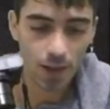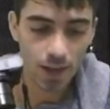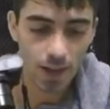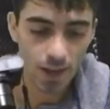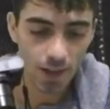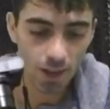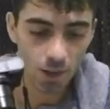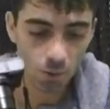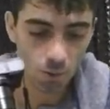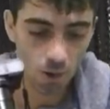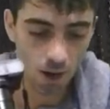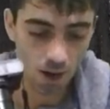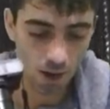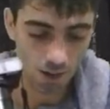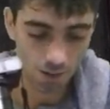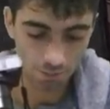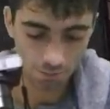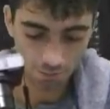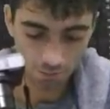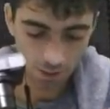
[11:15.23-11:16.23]
E qua
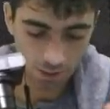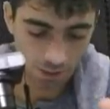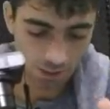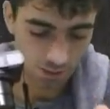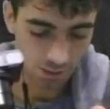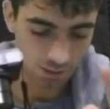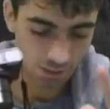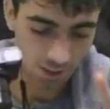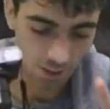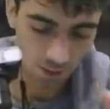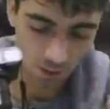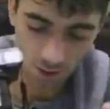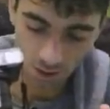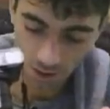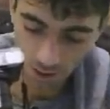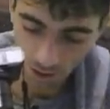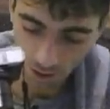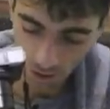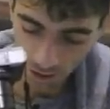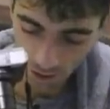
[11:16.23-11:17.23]
iniziano
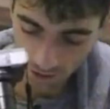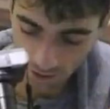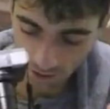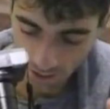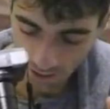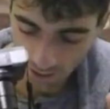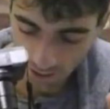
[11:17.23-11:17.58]
le cose